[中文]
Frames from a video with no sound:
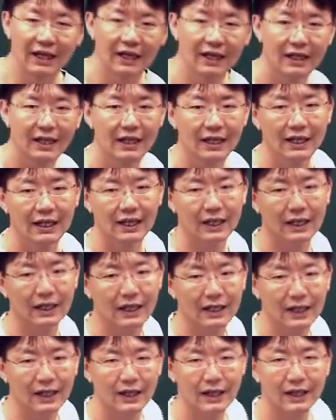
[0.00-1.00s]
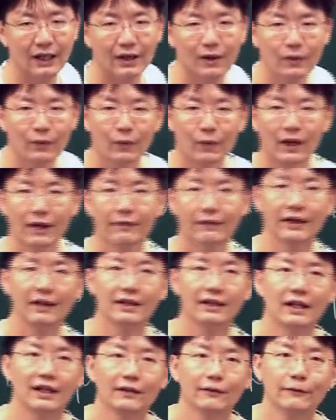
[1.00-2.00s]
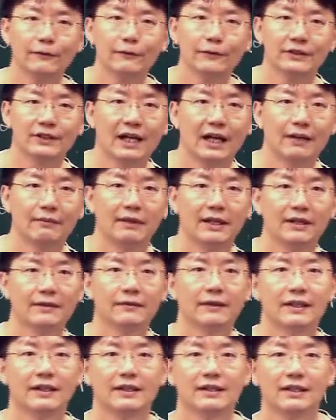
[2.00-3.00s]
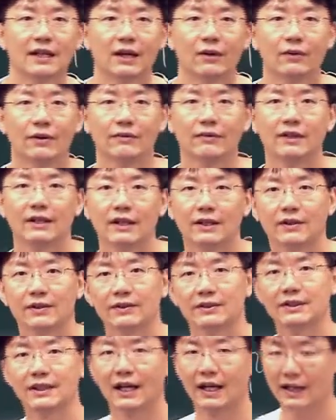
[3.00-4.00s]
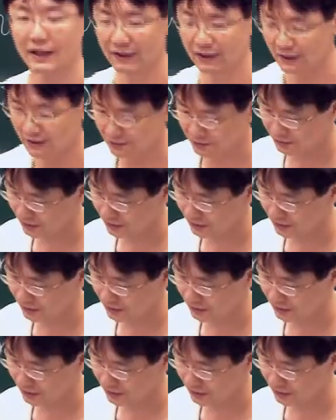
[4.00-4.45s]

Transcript: n e 微分等于负 sin 嘛，对不对？sin 微分等于 cos i n e 哦，